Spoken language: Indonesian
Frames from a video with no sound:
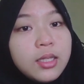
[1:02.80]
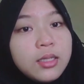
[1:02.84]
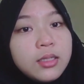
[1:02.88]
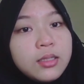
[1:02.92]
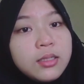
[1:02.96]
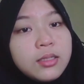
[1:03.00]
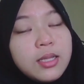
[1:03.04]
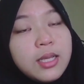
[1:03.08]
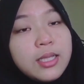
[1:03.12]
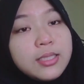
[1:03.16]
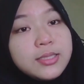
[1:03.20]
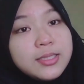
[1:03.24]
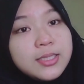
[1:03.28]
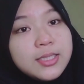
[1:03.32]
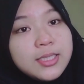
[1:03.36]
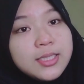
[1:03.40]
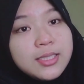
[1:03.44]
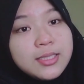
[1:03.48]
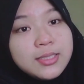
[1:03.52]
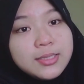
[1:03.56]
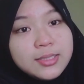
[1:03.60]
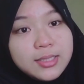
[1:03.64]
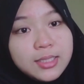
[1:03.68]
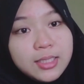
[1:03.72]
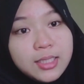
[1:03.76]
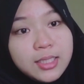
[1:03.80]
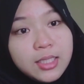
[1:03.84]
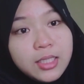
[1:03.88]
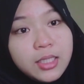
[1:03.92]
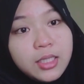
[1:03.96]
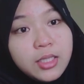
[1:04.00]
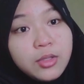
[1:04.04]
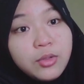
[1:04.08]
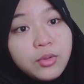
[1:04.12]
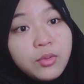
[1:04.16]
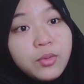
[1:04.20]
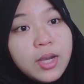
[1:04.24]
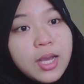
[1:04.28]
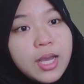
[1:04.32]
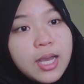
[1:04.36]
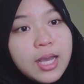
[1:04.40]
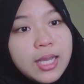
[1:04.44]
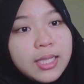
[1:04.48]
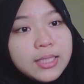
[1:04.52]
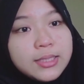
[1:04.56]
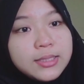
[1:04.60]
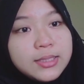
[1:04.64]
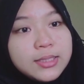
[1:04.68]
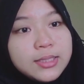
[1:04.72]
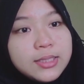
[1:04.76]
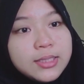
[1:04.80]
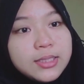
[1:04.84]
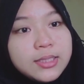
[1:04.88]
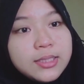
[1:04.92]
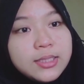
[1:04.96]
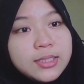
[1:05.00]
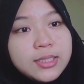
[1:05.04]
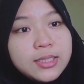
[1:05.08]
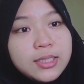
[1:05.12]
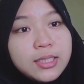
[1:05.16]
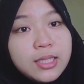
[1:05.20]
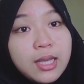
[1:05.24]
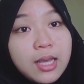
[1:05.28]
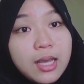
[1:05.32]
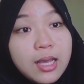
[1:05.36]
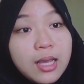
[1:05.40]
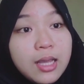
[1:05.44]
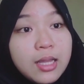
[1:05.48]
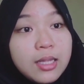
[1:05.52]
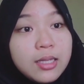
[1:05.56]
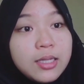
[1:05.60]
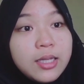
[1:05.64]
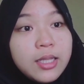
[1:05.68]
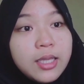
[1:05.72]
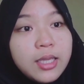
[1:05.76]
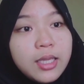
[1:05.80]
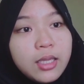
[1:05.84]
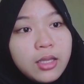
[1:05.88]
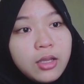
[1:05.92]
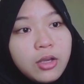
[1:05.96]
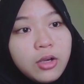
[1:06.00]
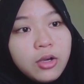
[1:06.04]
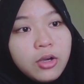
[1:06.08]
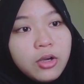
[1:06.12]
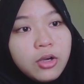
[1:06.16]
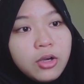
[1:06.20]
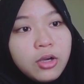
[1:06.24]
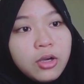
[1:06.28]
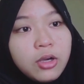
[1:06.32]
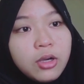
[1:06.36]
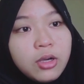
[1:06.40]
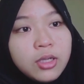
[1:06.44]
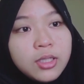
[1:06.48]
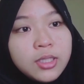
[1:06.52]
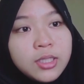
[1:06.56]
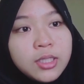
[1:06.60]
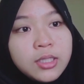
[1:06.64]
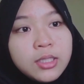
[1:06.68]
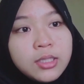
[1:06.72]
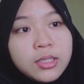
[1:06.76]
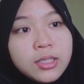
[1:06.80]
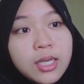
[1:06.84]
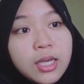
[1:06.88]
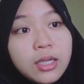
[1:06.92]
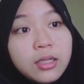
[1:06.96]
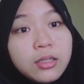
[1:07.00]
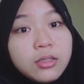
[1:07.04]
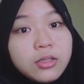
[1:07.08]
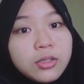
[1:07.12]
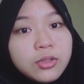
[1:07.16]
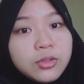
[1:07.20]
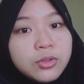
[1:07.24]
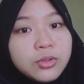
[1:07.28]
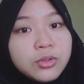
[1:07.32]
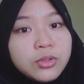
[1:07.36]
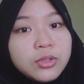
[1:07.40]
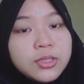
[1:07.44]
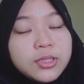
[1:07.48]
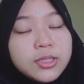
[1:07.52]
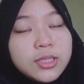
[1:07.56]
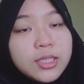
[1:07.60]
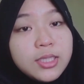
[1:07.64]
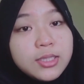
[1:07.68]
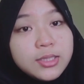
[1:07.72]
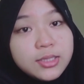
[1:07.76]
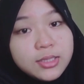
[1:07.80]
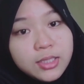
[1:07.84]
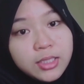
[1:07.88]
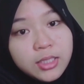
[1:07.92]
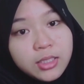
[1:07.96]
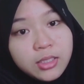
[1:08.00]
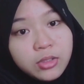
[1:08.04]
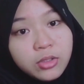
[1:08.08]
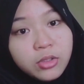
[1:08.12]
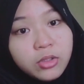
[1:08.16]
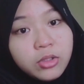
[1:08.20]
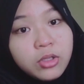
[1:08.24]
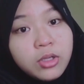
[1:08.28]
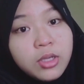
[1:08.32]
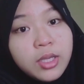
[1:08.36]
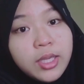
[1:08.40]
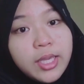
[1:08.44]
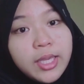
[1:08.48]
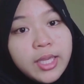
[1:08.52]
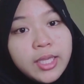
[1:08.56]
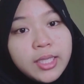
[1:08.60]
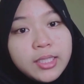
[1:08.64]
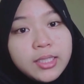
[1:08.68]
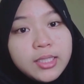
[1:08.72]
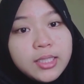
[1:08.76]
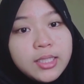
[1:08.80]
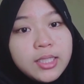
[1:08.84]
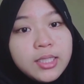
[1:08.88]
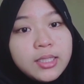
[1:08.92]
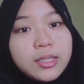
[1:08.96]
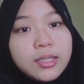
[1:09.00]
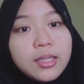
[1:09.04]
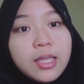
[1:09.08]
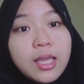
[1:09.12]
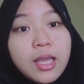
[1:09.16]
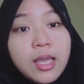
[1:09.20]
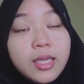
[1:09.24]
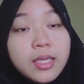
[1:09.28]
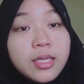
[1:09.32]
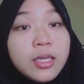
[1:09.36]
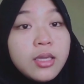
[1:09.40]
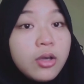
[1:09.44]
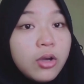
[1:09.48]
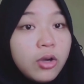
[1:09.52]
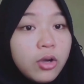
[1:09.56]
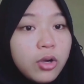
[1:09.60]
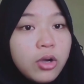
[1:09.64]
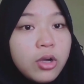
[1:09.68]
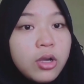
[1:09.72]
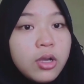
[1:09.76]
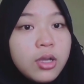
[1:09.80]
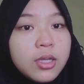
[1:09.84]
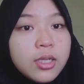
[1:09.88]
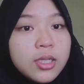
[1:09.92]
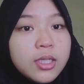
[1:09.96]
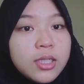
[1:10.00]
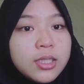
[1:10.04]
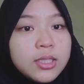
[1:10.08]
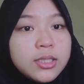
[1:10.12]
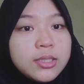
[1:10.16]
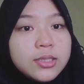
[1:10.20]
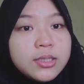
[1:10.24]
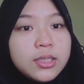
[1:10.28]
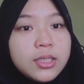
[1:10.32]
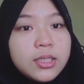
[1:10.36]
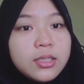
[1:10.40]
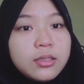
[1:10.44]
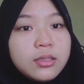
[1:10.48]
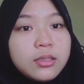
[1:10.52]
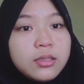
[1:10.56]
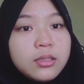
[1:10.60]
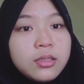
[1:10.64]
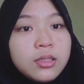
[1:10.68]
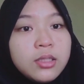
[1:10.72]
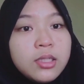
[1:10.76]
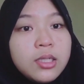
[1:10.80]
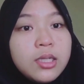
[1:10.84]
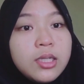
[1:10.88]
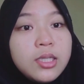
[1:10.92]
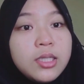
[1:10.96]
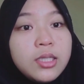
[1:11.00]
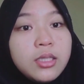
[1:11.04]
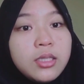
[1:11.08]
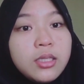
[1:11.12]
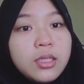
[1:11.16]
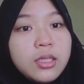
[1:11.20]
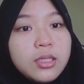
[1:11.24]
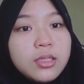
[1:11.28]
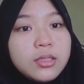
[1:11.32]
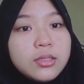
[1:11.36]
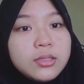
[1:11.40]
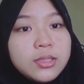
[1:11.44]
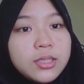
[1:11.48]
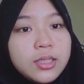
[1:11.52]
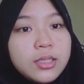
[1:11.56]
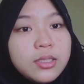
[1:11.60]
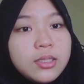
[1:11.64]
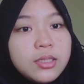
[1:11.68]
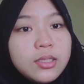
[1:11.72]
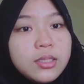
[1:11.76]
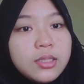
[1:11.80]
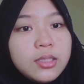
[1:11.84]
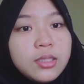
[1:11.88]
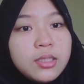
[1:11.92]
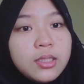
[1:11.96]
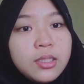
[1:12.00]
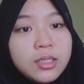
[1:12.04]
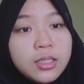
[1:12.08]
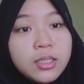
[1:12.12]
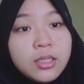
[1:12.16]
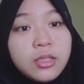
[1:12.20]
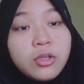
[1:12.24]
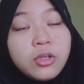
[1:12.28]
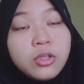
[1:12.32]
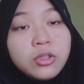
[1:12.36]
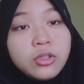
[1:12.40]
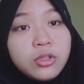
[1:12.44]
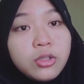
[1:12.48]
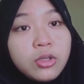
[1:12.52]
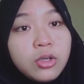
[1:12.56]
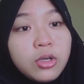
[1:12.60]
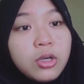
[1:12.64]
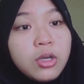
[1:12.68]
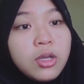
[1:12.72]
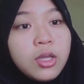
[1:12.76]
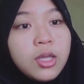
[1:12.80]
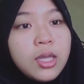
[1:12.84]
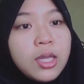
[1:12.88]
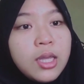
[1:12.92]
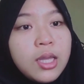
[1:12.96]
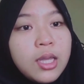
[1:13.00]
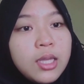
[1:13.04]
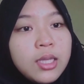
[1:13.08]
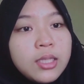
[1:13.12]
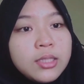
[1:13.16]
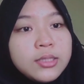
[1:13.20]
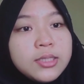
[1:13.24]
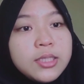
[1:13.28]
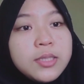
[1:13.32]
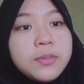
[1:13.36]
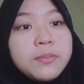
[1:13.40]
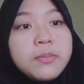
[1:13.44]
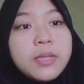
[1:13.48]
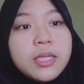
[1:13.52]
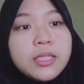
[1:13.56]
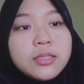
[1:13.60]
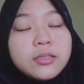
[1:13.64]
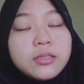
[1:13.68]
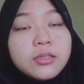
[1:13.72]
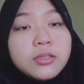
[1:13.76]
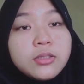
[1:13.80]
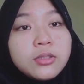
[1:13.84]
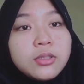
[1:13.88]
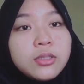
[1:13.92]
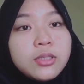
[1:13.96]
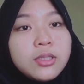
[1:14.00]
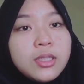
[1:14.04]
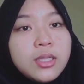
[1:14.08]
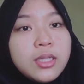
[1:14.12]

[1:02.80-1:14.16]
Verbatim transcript: Nasril si wa jika dego yaku seseno ekitai o li, sit lioto shimasu.